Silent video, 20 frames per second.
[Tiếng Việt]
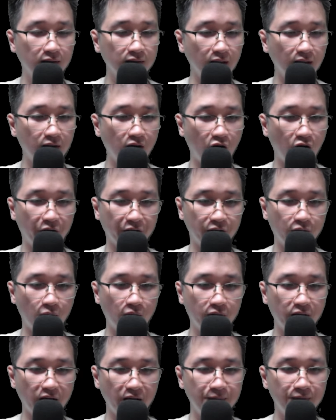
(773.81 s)
Thử hỏi
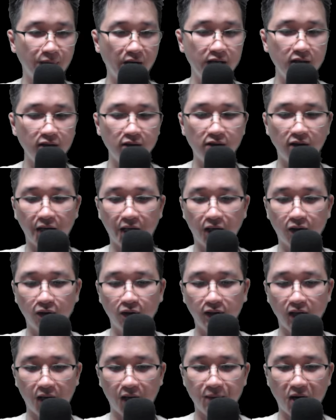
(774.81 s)
cổ kim mấy người có
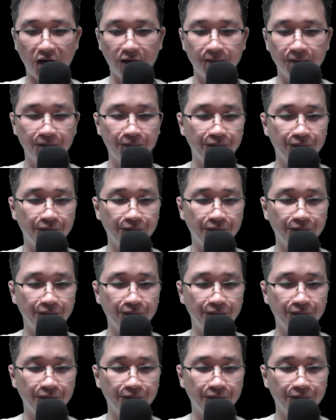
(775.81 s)
thể bằng.